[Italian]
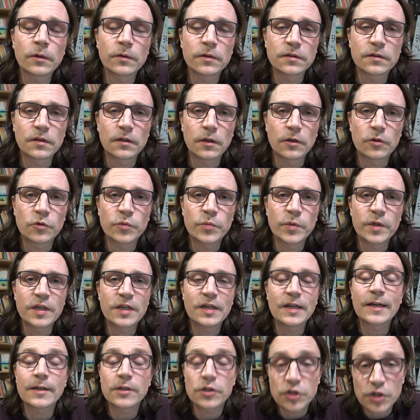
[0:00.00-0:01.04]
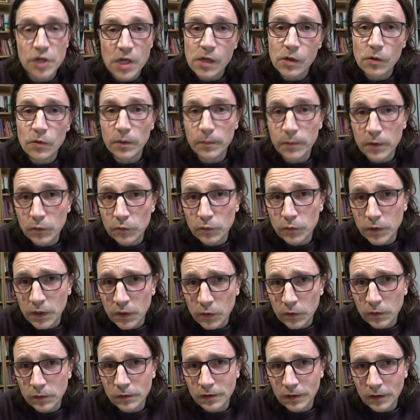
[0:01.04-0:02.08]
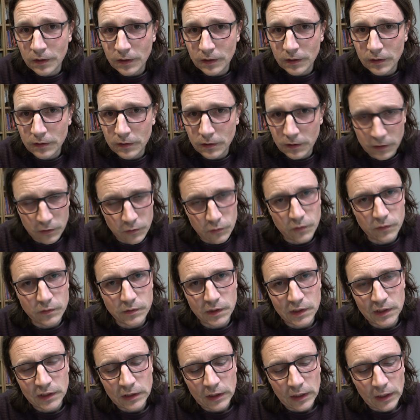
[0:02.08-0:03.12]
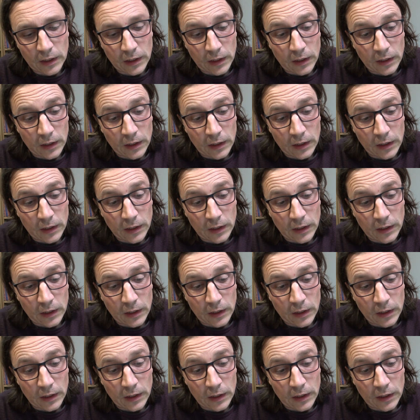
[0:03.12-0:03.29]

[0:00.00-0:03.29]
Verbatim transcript: questa è la rubrica 5 minuti oltre le nuvole.